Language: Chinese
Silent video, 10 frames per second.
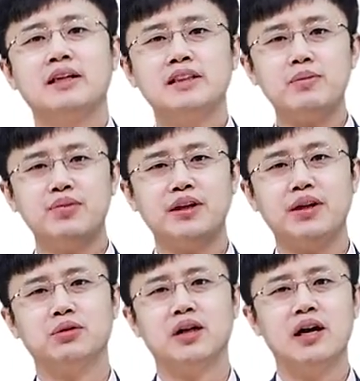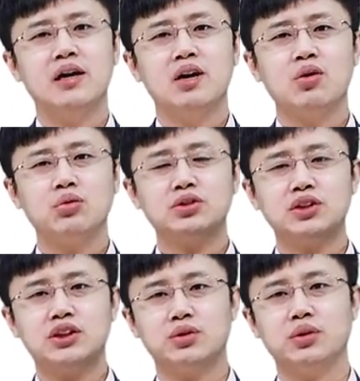这部分内容呢？公
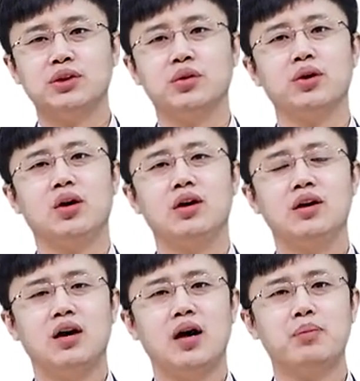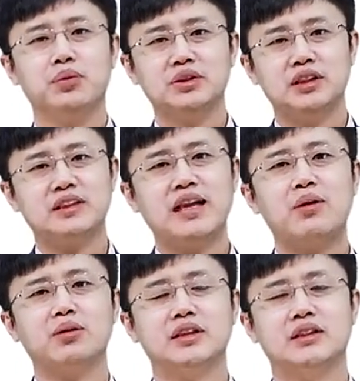司系统里都有啊，不用写的太
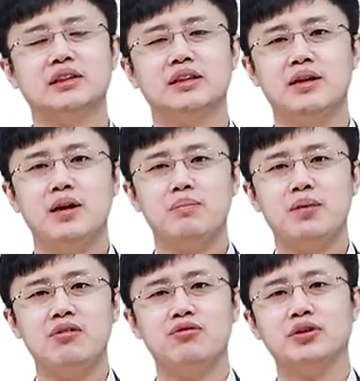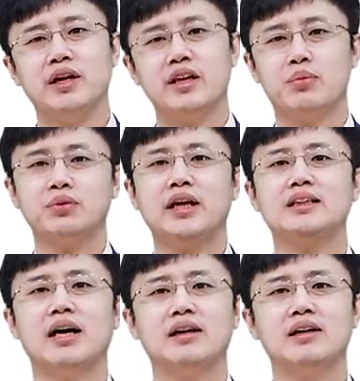过详细，篇幅呢也不用太
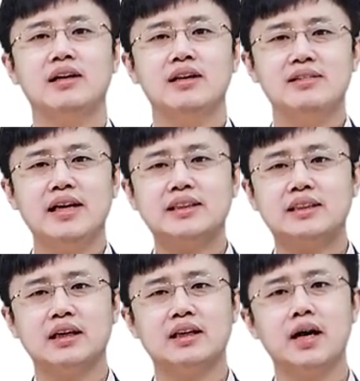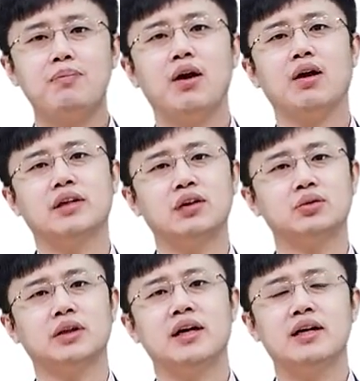长，在整个报告当
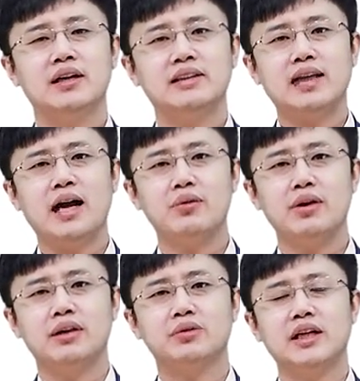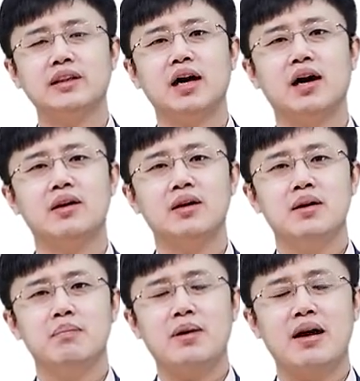中呢，大约也就占到
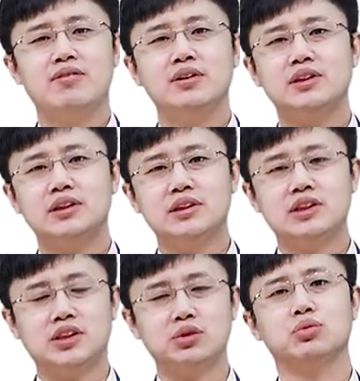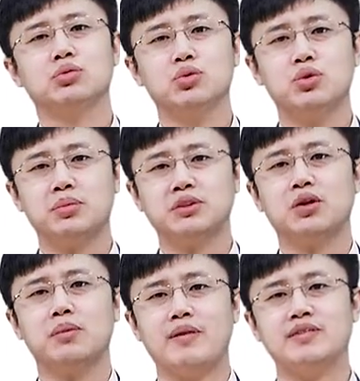百分之十五，最多不超
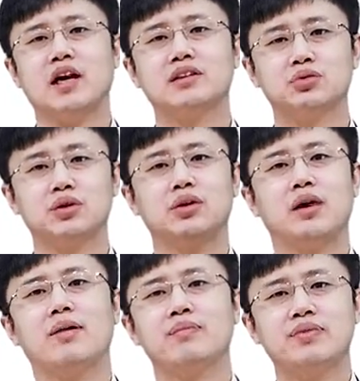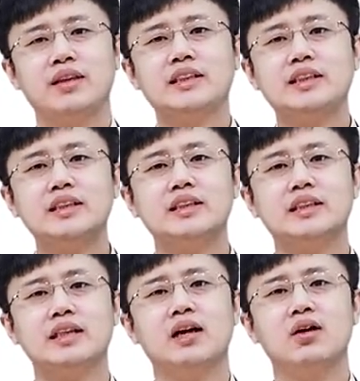过百分之二十左右啊。但信
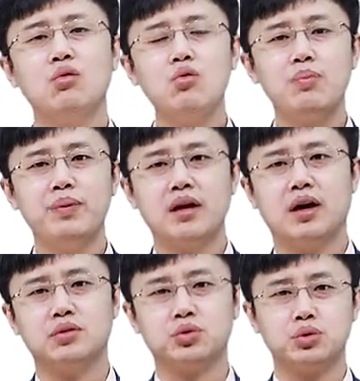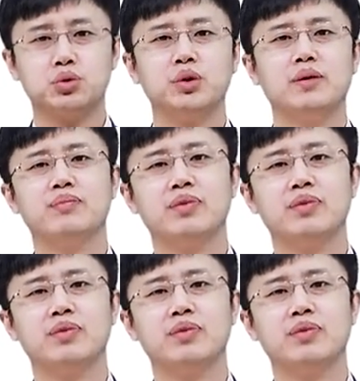息呢务必要准确。